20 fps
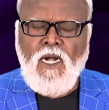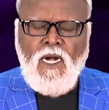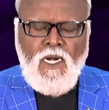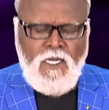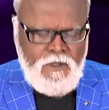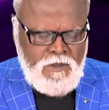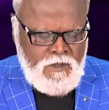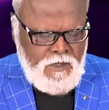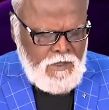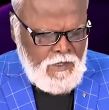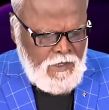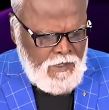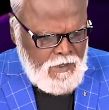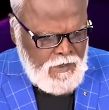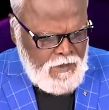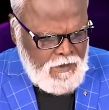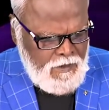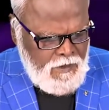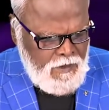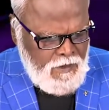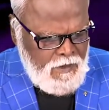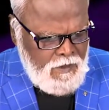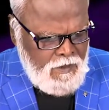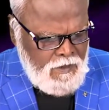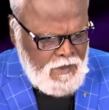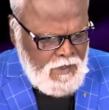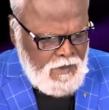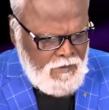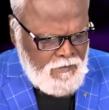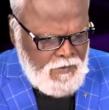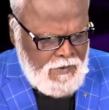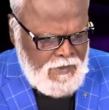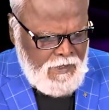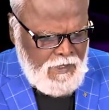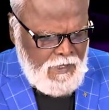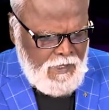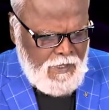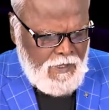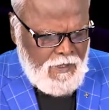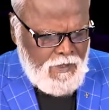அடுத்தது இந்த
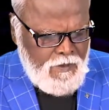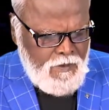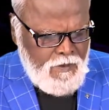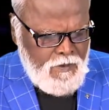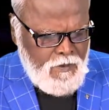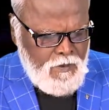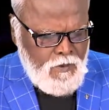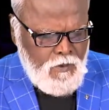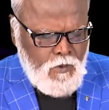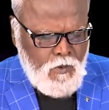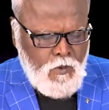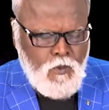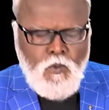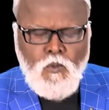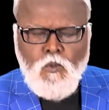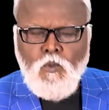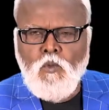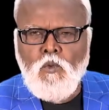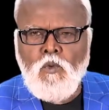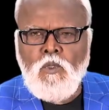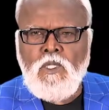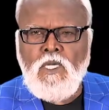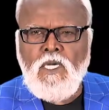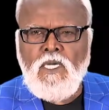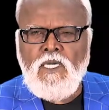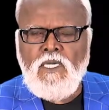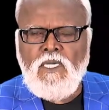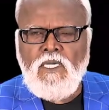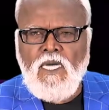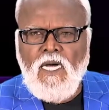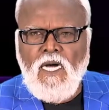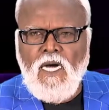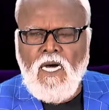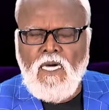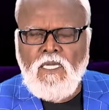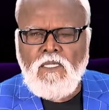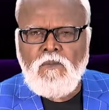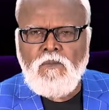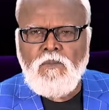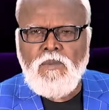வரியில் உங்கள்
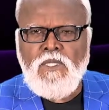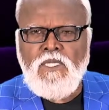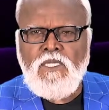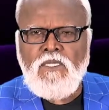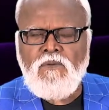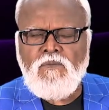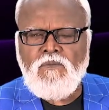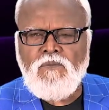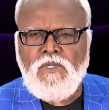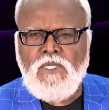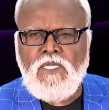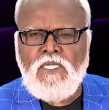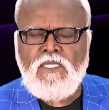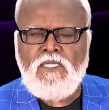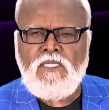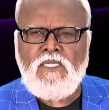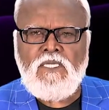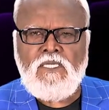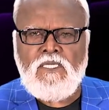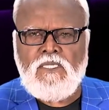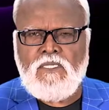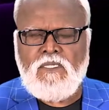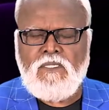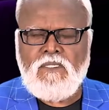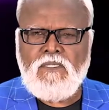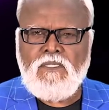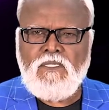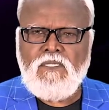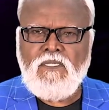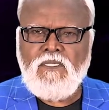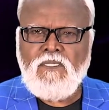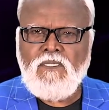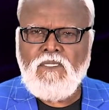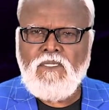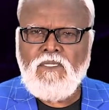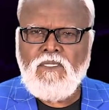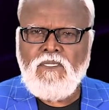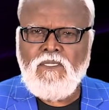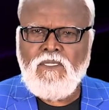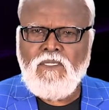அன்பின் விருந்து
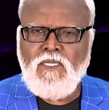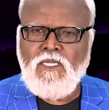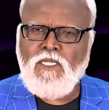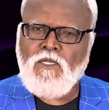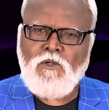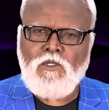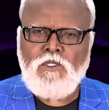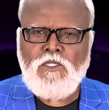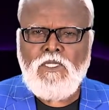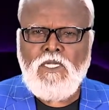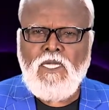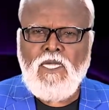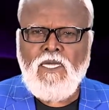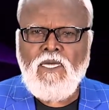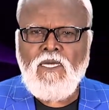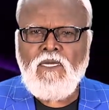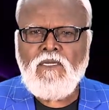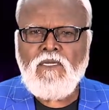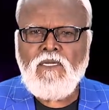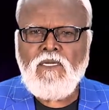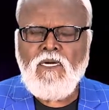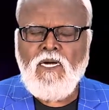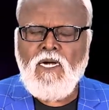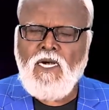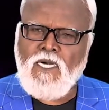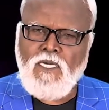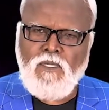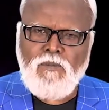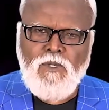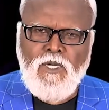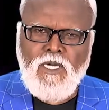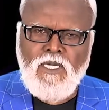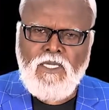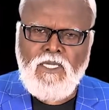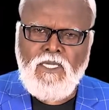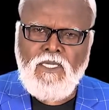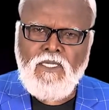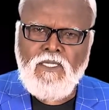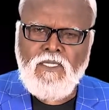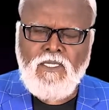இதை கொஞ்சம் நீங்கள் ஆழமாக
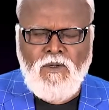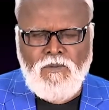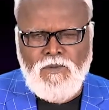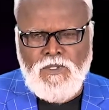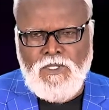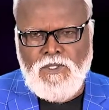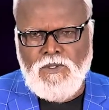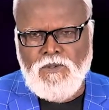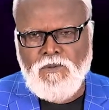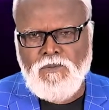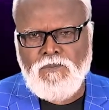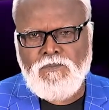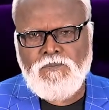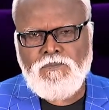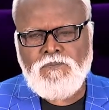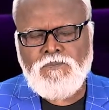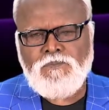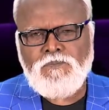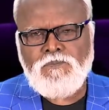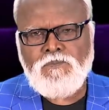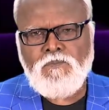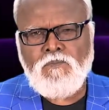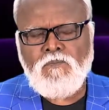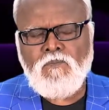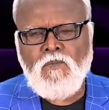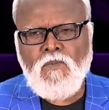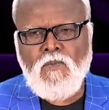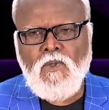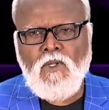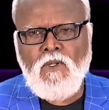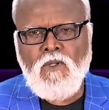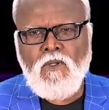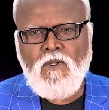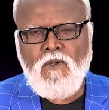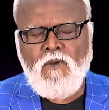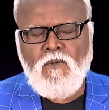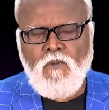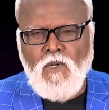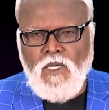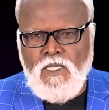கவனிக்கணும்
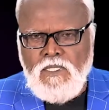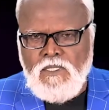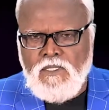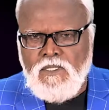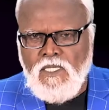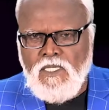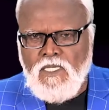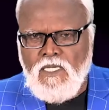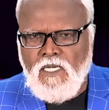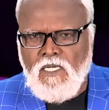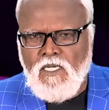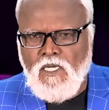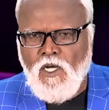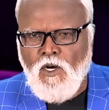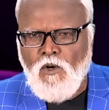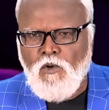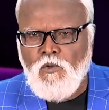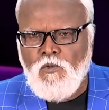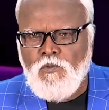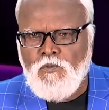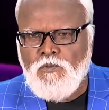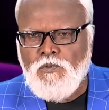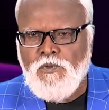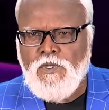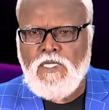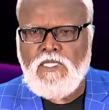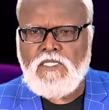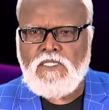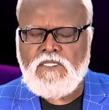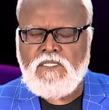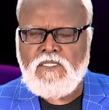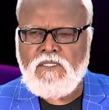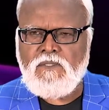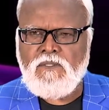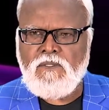வாட் இஸ் தட் லவ் ஃபீஸ்ட்